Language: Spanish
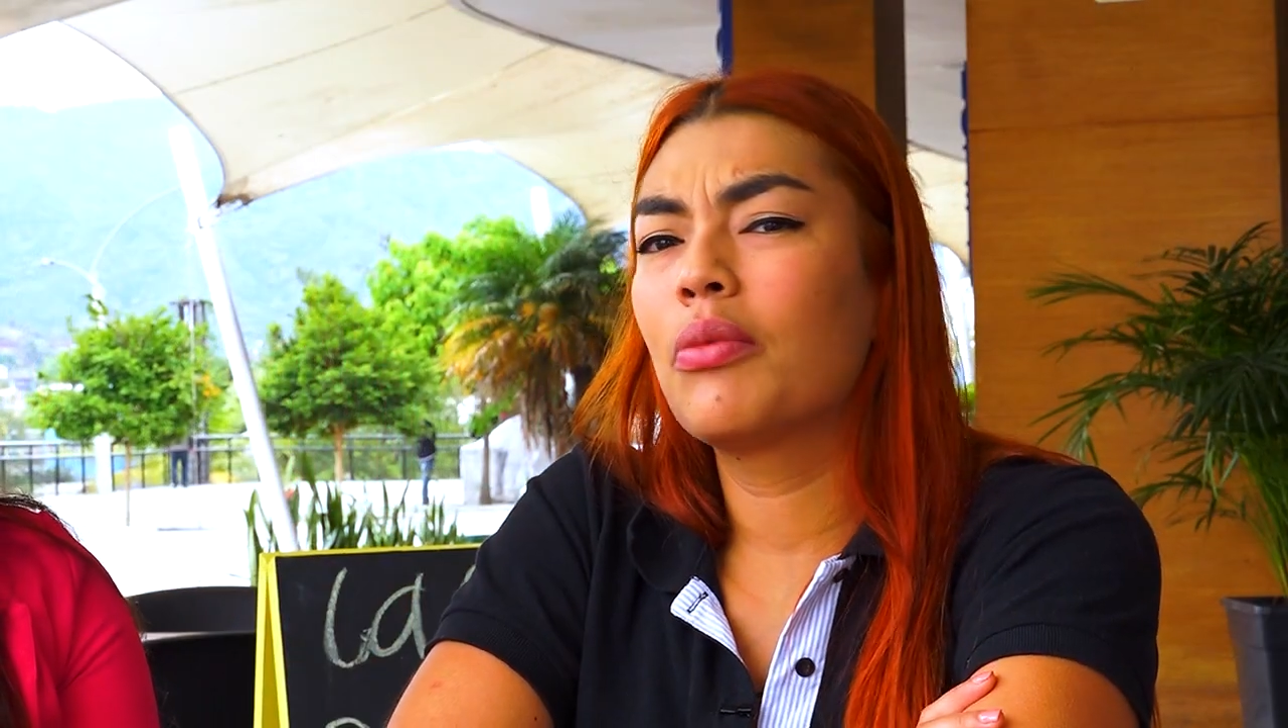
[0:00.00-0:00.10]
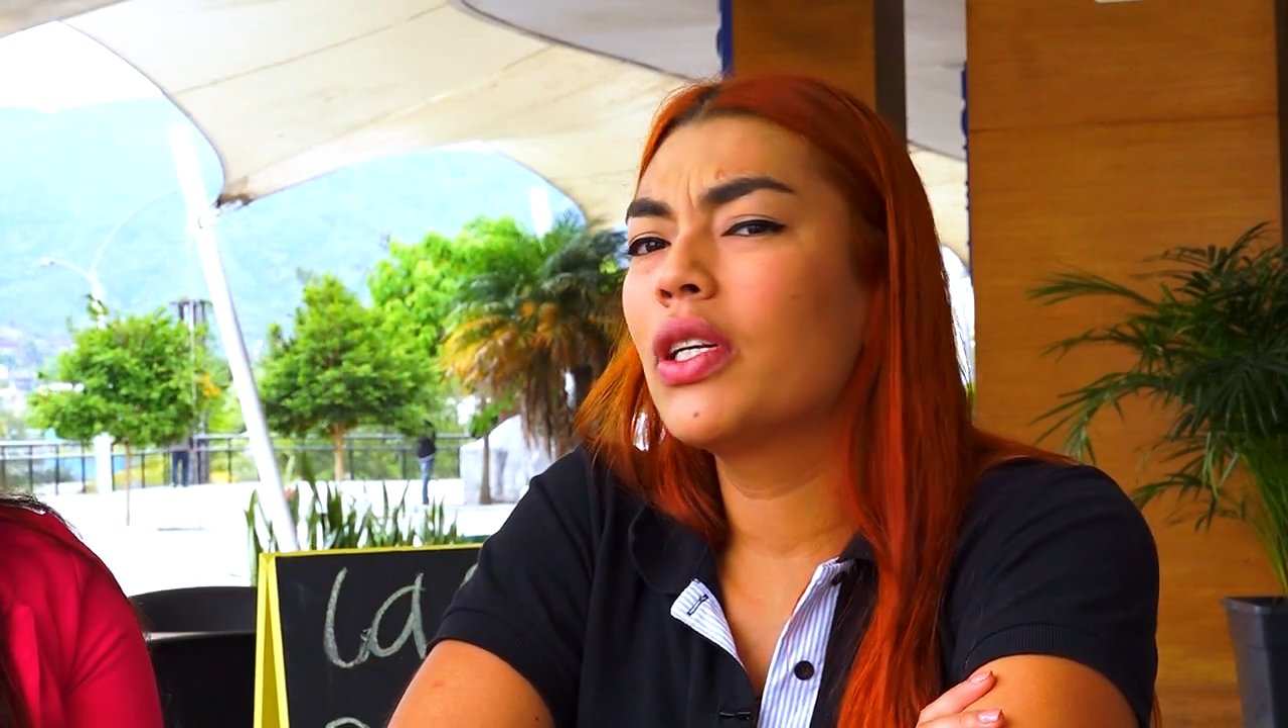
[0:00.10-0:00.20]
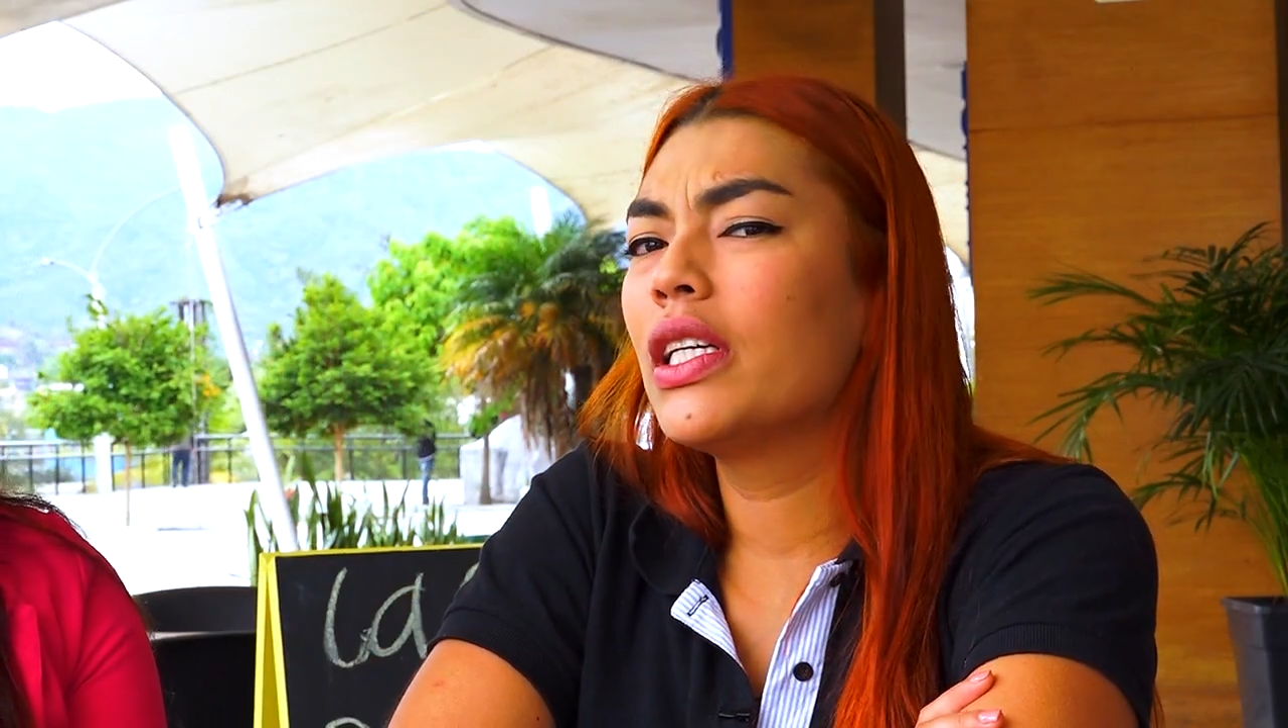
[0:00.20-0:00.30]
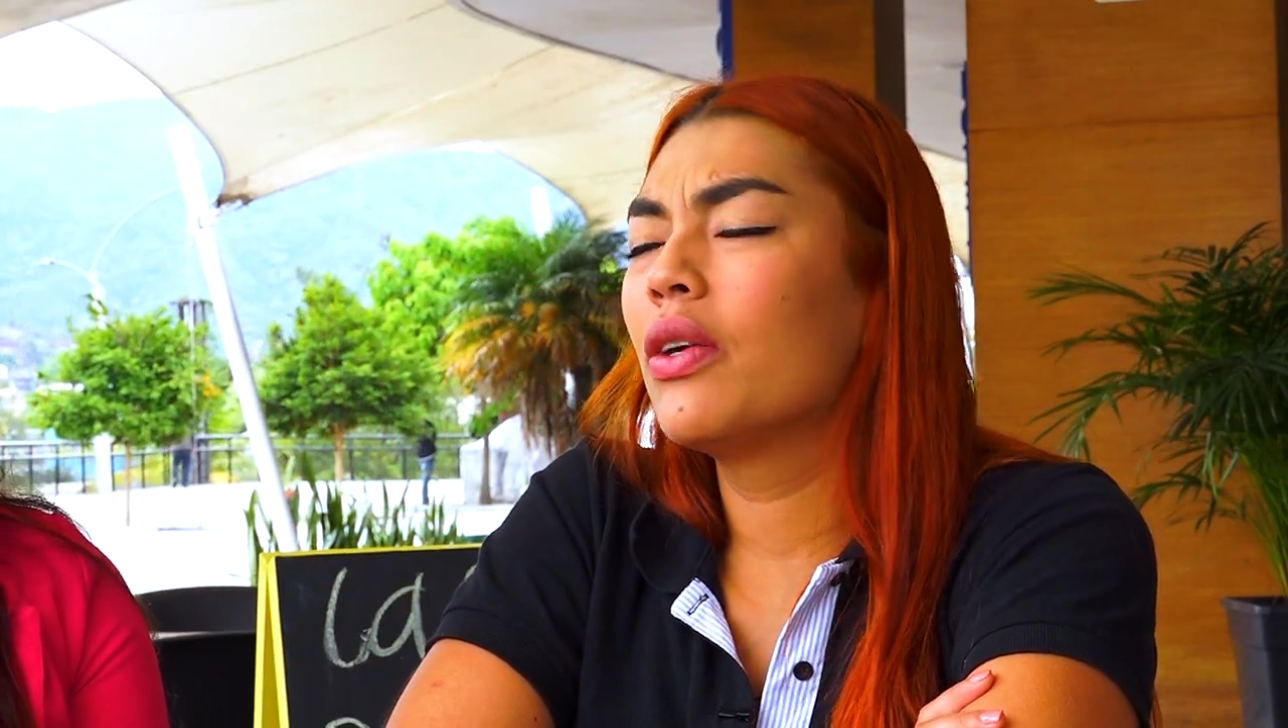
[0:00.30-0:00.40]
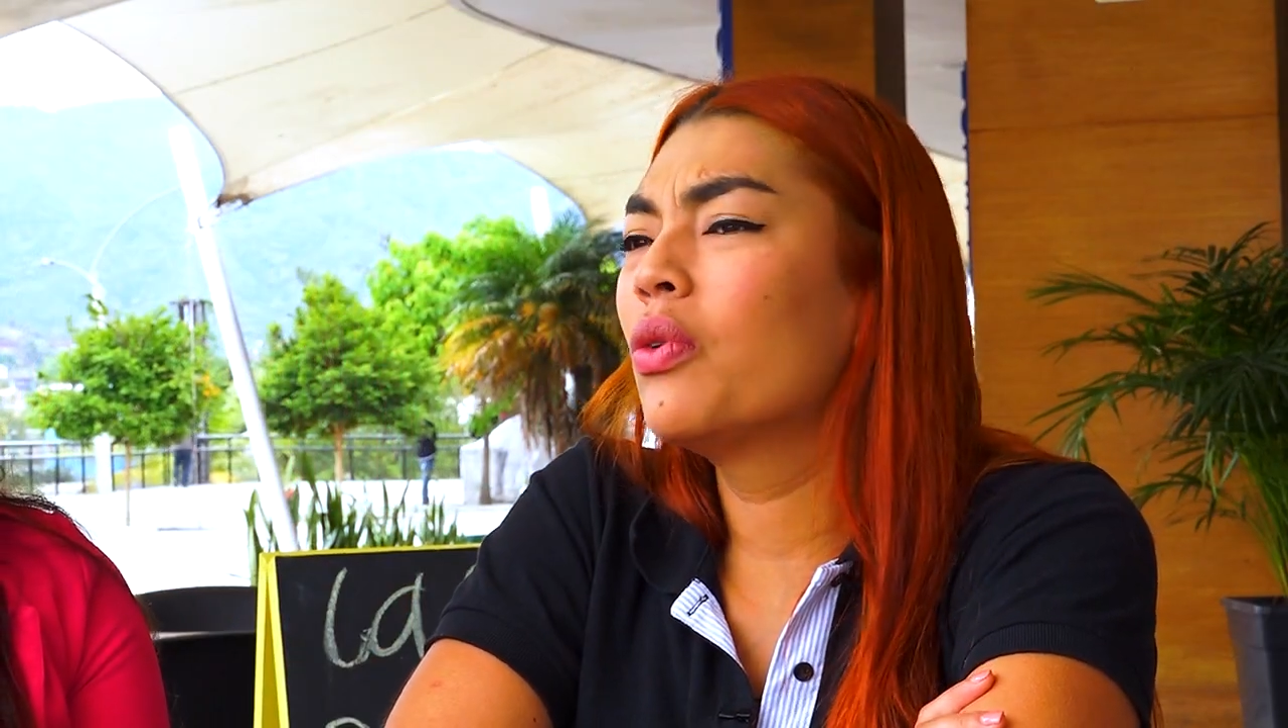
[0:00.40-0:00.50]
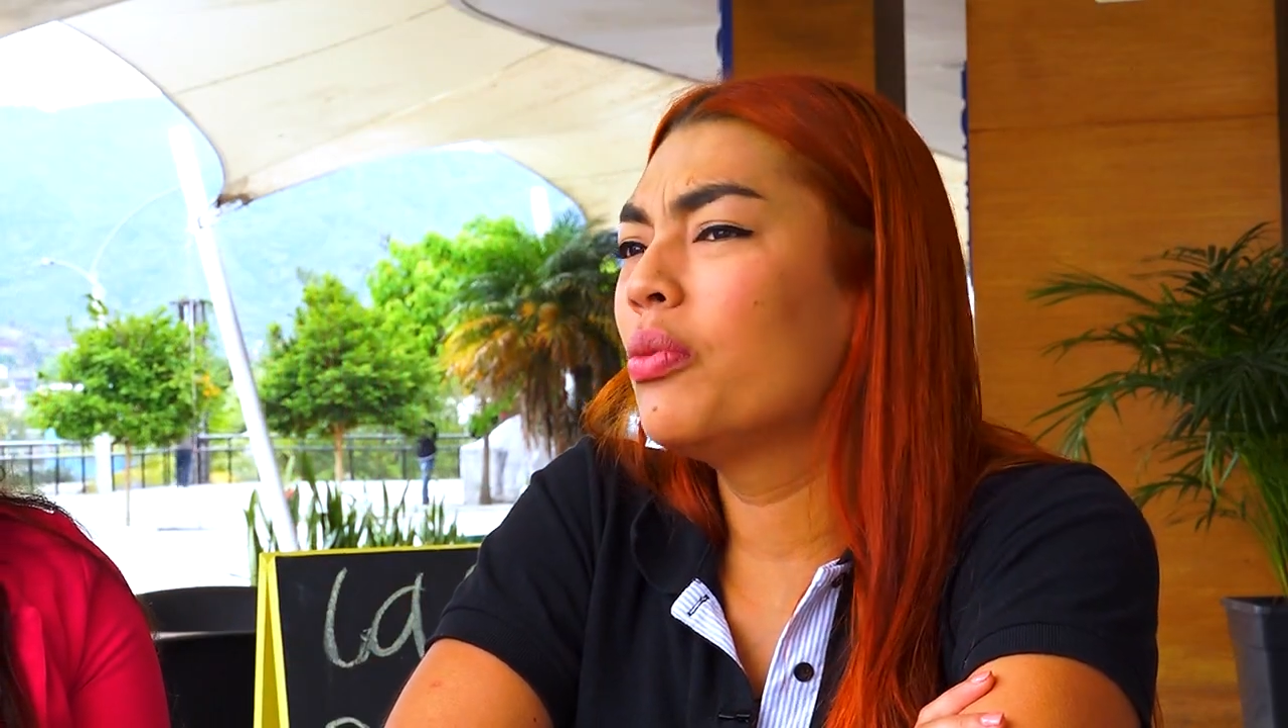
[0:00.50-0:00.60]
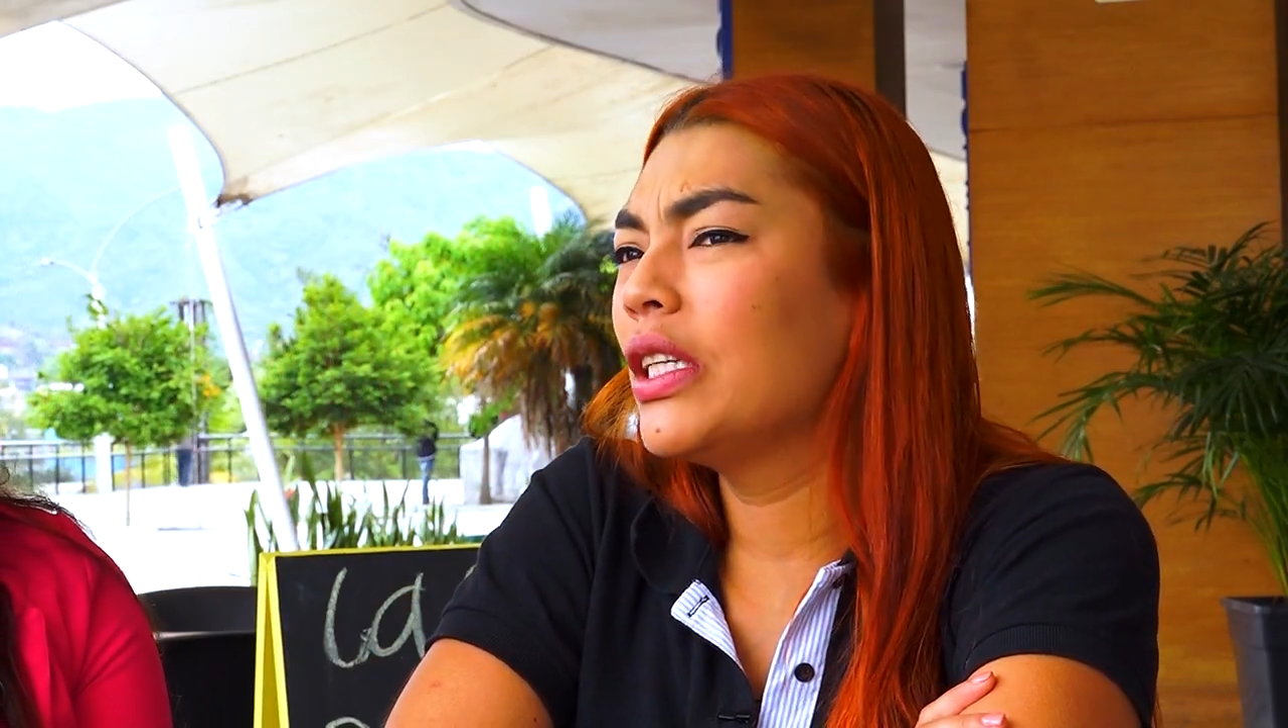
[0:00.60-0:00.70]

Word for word: démosle un